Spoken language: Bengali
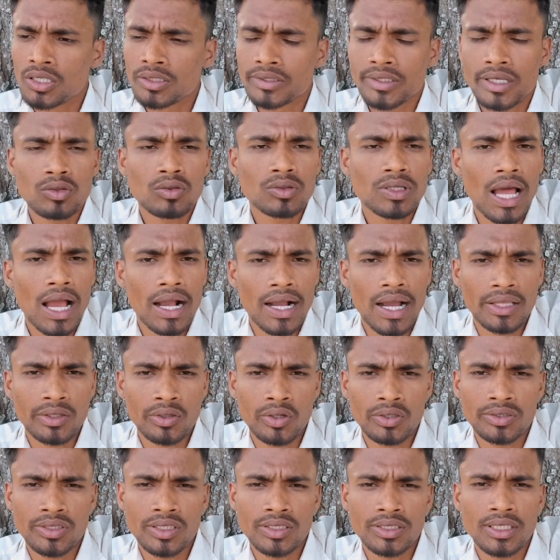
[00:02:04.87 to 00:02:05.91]
যেহেতু ঢাকাত
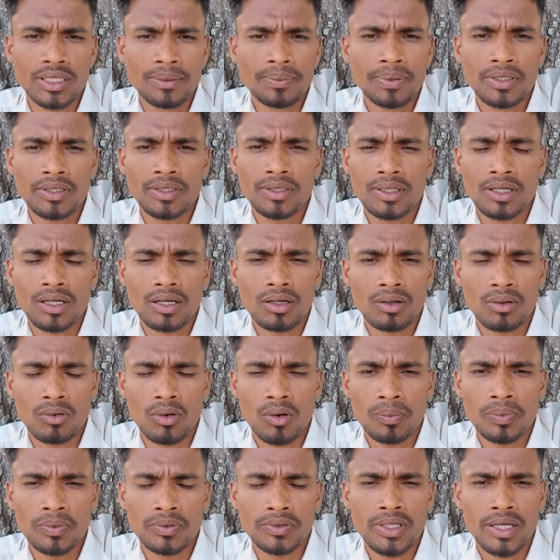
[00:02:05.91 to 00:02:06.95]
হয়েছে সিফিট
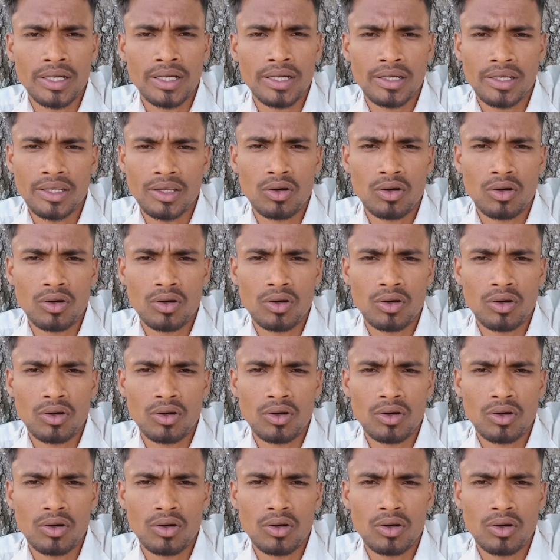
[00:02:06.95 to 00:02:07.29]
অফিসারের